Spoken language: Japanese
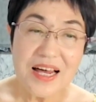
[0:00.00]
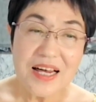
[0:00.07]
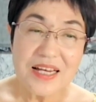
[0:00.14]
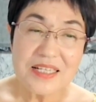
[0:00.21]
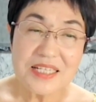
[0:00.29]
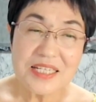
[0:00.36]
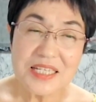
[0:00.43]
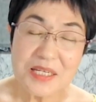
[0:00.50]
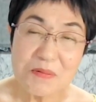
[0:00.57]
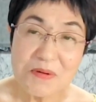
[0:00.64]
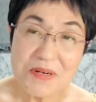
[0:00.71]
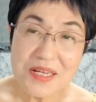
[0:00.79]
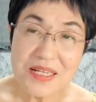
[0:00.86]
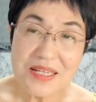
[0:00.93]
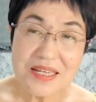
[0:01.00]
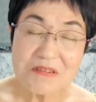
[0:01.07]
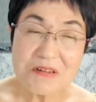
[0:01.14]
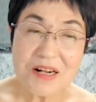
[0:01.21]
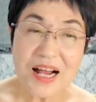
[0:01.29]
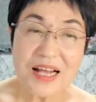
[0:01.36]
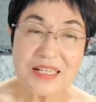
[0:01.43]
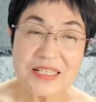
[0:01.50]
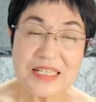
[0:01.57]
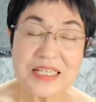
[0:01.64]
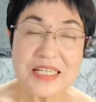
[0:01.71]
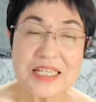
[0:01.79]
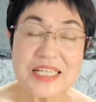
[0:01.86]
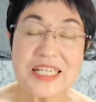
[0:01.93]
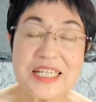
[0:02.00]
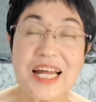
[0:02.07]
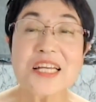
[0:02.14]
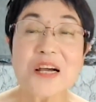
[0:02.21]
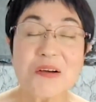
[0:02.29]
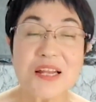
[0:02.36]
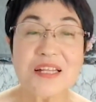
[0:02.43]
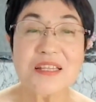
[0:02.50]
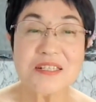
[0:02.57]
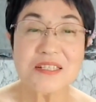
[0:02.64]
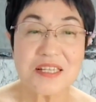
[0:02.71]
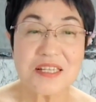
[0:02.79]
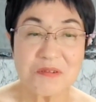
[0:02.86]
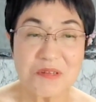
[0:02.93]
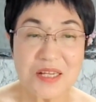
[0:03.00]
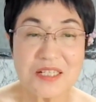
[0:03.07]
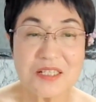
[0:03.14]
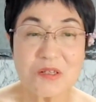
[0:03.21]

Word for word: 痺れている感じ、左側なんですけどね。